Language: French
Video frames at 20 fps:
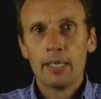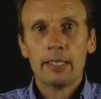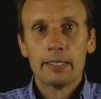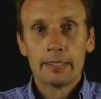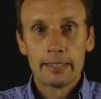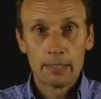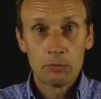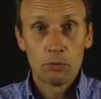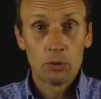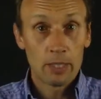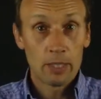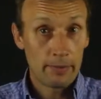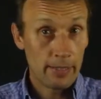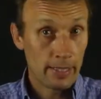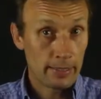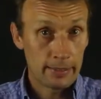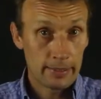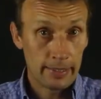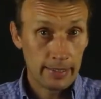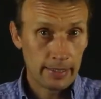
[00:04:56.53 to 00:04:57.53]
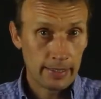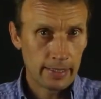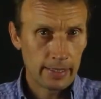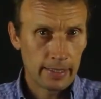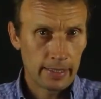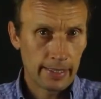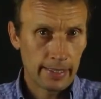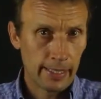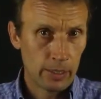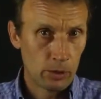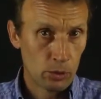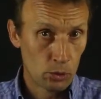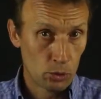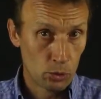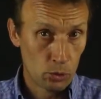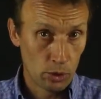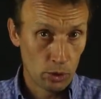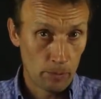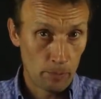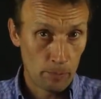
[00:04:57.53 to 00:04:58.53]
Si vous avez un site qui ne
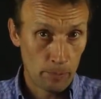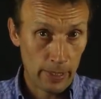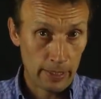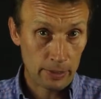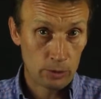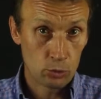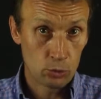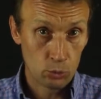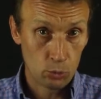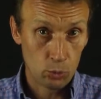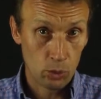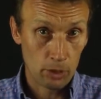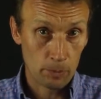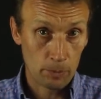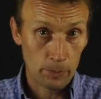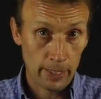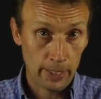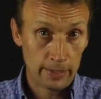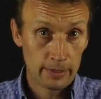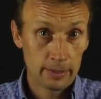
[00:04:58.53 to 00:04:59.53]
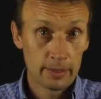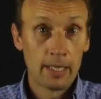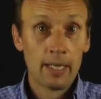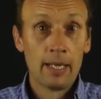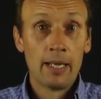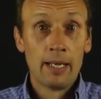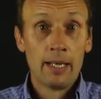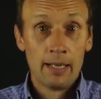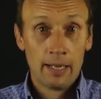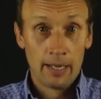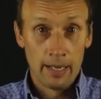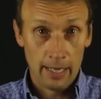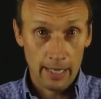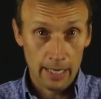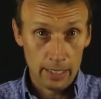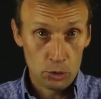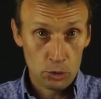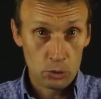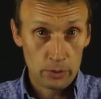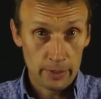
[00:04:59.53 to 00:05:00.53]
tourne pas sous WordPress,
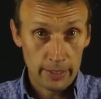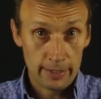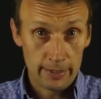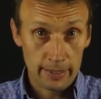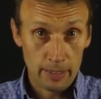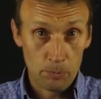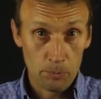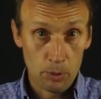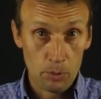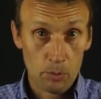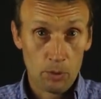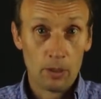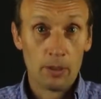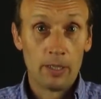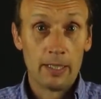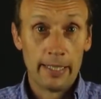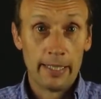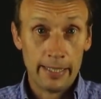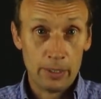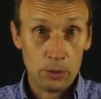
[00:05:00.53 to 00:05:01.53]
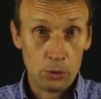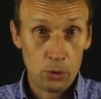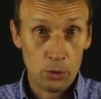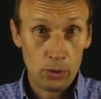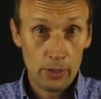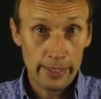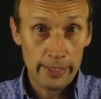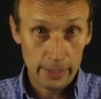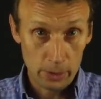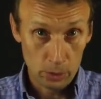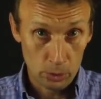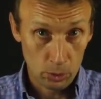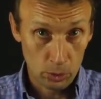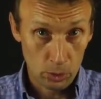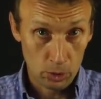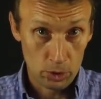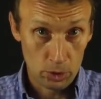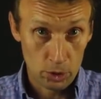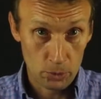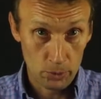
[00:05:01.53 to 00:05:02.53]
Rajoutez simplement les deux lignes de
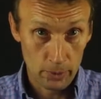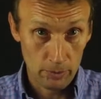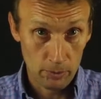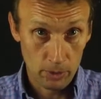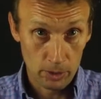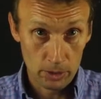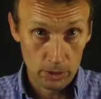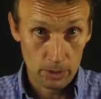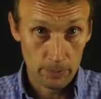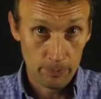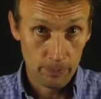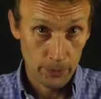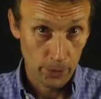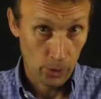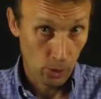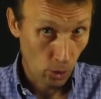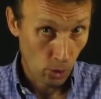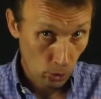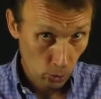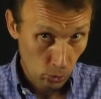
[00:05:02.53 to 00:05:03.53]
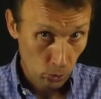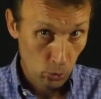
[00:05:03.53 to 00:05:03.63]
code suivantes en